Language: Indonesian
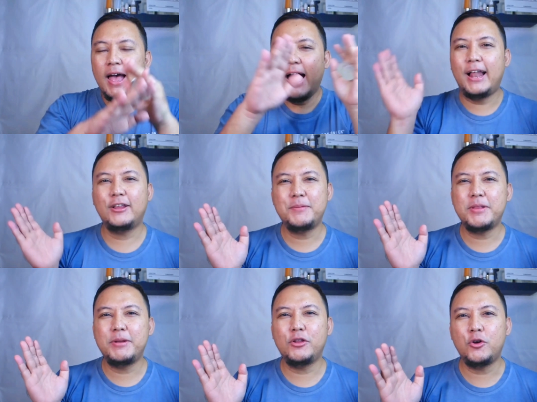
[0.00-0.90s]
Halo
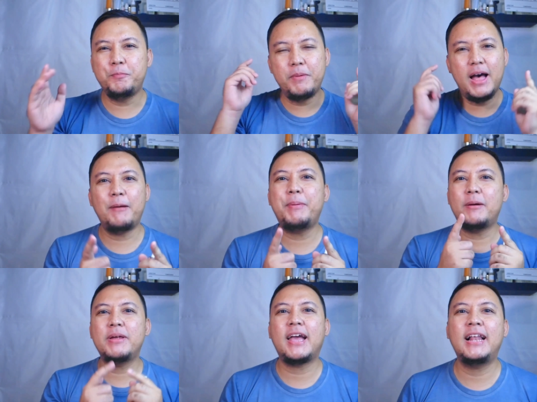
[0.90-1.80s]
teman-teman YouTube, apa
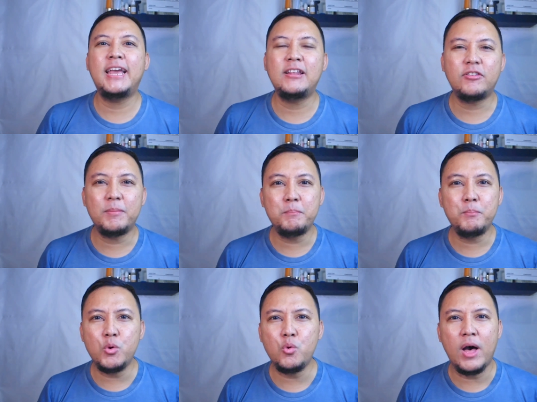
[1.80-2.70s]
kabar kalian
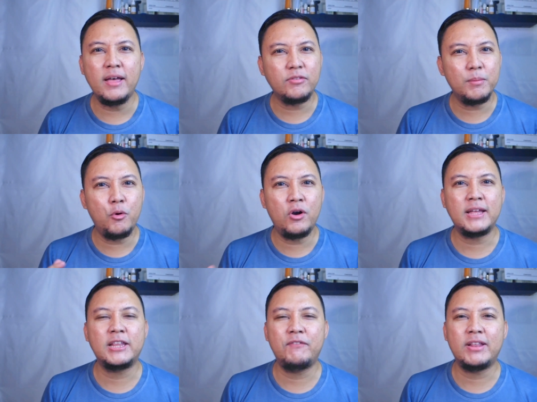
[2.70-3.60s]
semua? Semoga
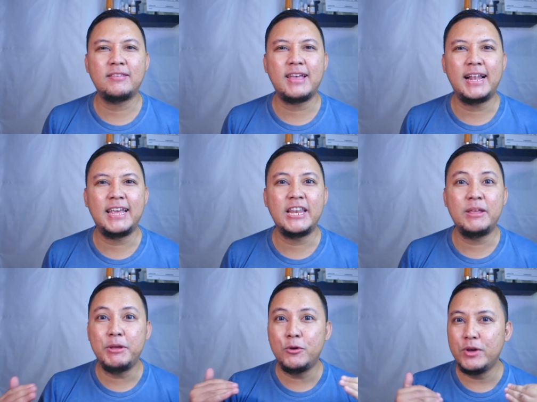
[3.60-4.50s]
aktivitas kalian di
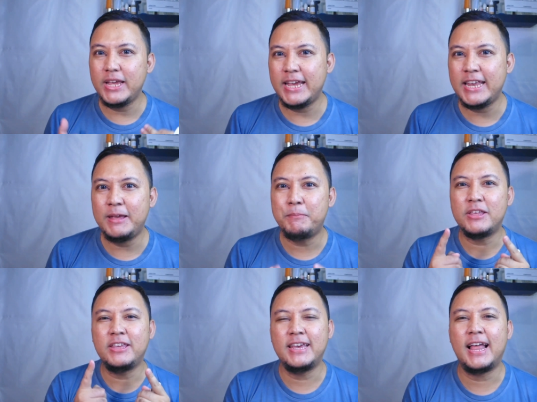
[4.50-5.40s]
minggu ini
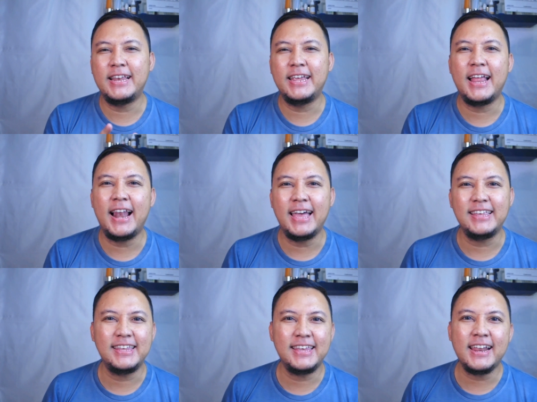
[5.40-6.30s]
berjalan dengan
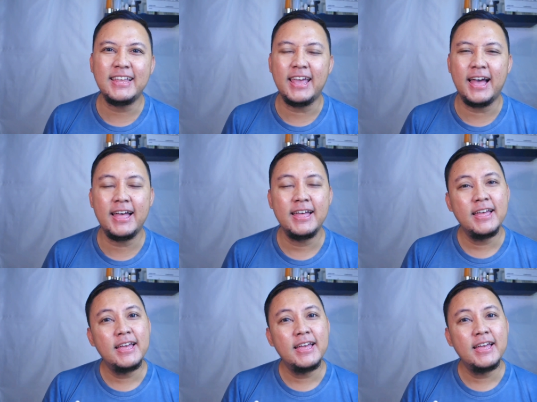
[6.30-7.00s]
lancar ya.